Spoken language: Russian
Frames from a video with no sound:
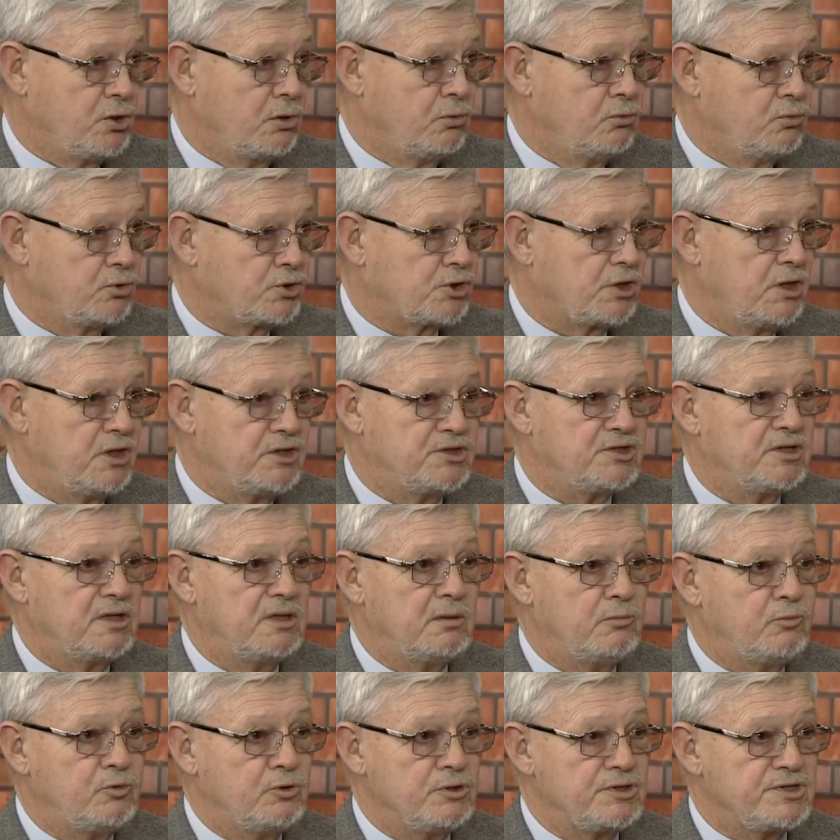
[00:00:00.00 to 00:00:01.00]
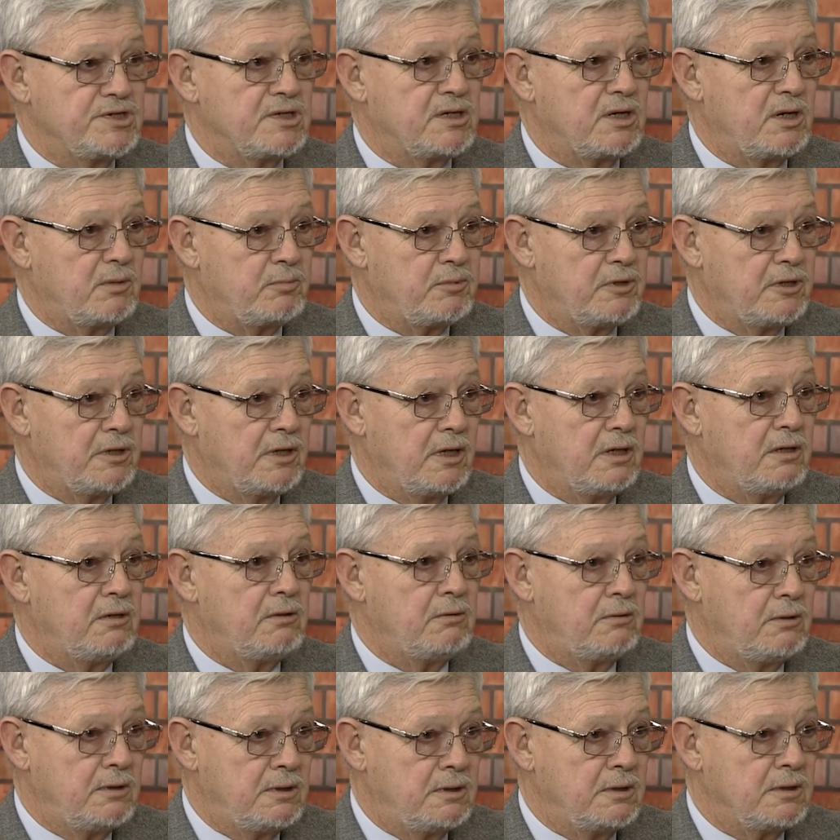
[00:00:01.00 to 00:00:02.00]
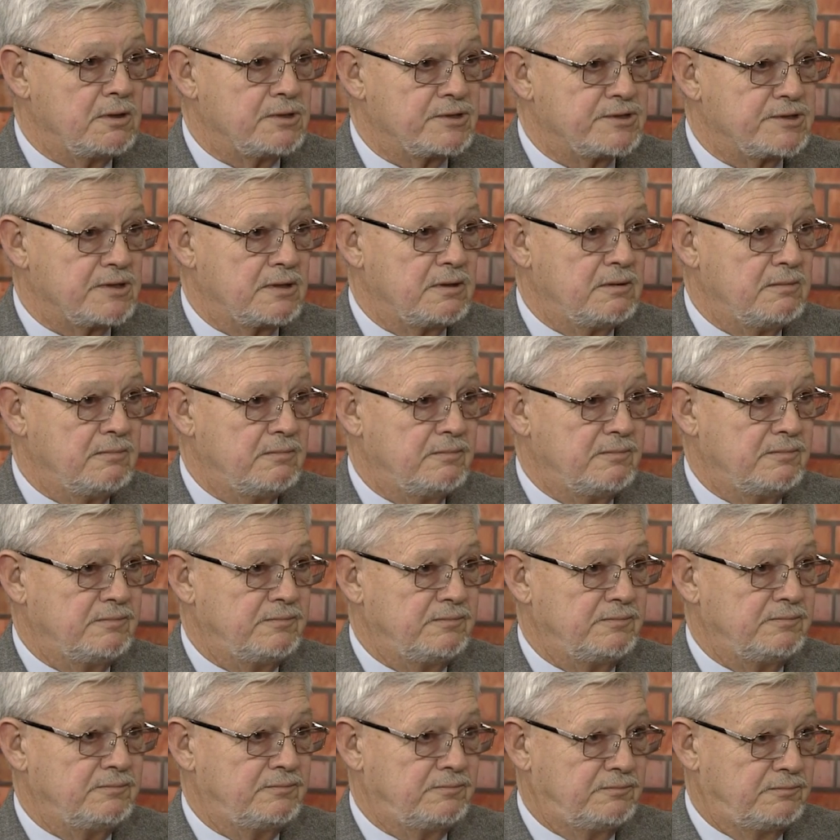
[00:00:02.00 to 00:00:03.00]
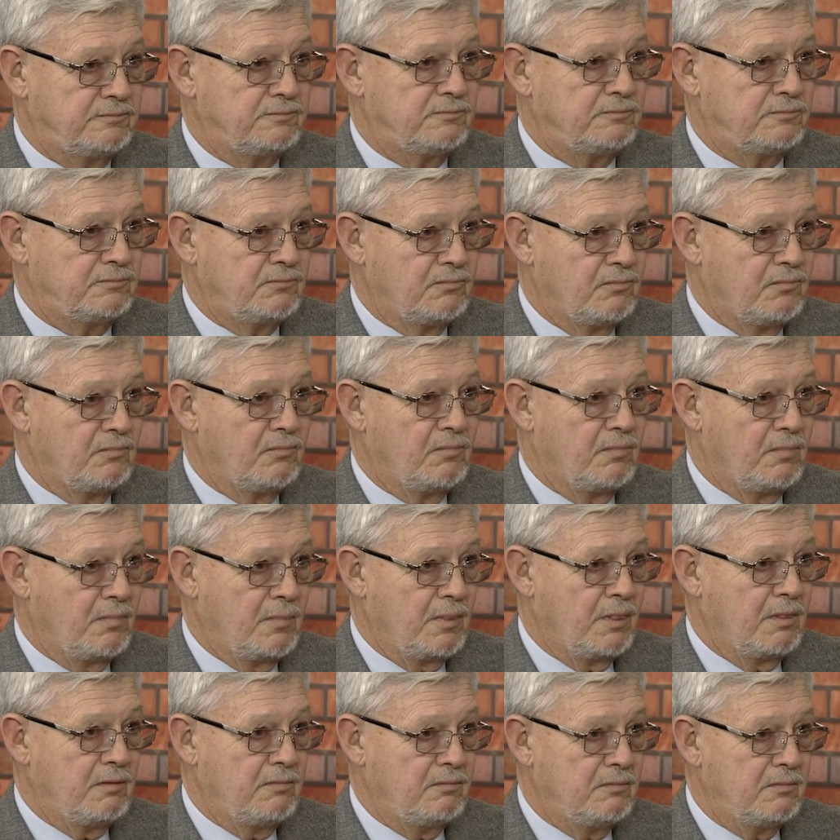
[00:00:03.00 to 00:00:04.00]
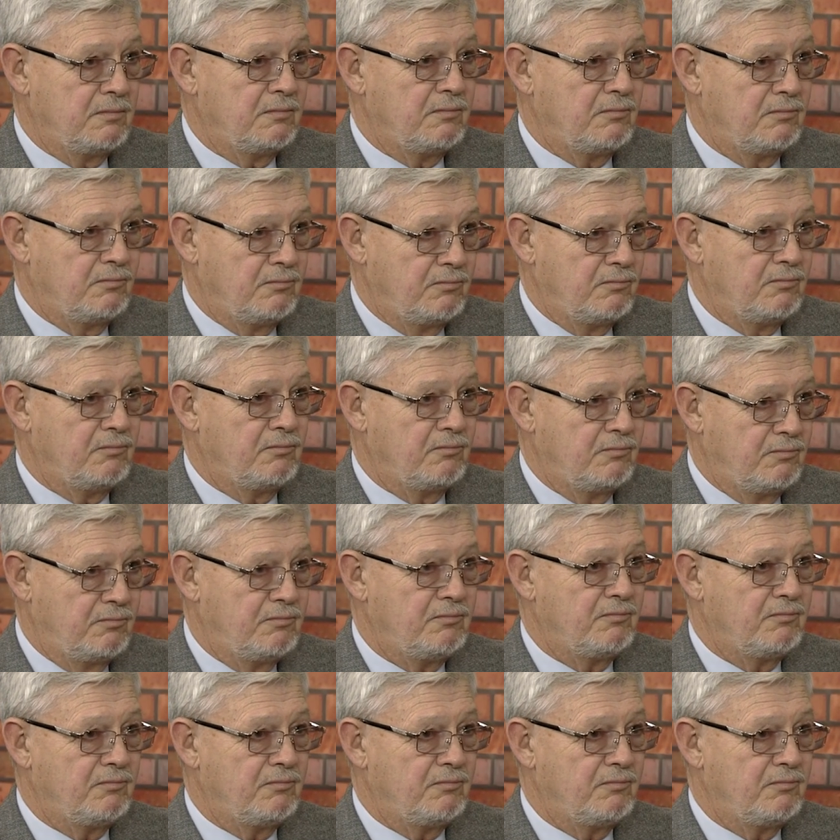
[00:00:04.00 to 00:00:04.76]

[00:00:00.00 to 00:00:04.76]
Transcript: лучше, если она будет закреплена юридически и к чему мы сейчас и идем.